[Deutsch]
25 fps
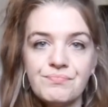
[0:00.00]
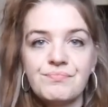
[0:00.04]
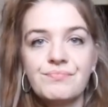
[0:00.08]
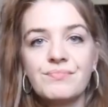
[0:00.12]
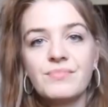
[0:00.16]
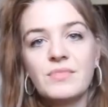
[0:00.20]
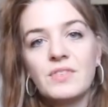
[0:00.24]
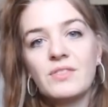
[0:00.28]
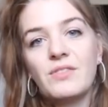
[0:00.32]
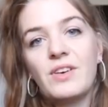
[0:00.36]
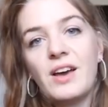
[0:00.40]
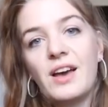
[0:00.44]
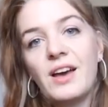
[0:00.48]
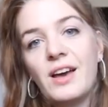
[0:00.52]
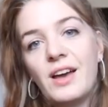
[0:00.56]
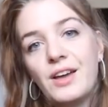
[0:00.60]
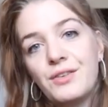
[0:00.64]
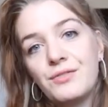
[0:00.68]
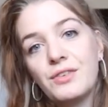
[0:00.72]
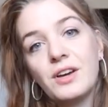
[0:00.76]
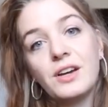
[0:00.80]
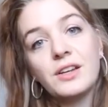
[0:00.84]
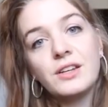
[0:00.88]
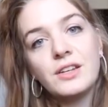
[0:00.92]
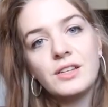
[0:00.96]
Kein
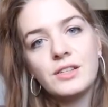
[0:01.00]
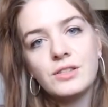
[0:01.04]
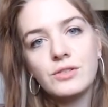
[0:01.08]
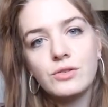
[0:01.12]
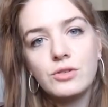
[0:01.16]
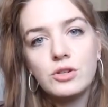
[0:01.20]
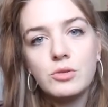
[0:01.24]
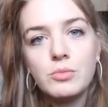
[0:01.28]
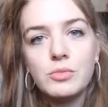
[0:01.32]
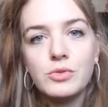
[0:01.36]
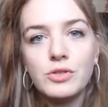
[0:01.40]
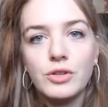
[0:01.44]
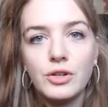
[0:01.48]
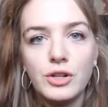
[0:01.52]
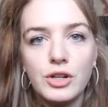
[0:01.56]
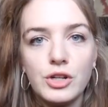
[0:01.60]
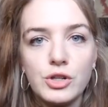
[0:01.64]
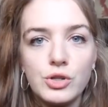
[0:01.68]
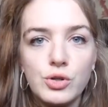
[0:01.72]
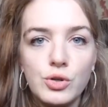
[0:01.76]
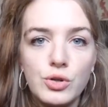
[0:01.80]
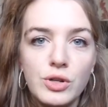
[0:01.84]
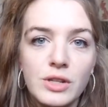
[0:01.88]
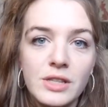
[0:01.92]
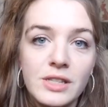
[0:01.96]
Schutz mehr vor der
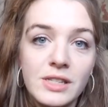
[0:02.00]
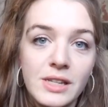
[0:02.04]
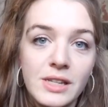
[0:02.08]
Außenwelt.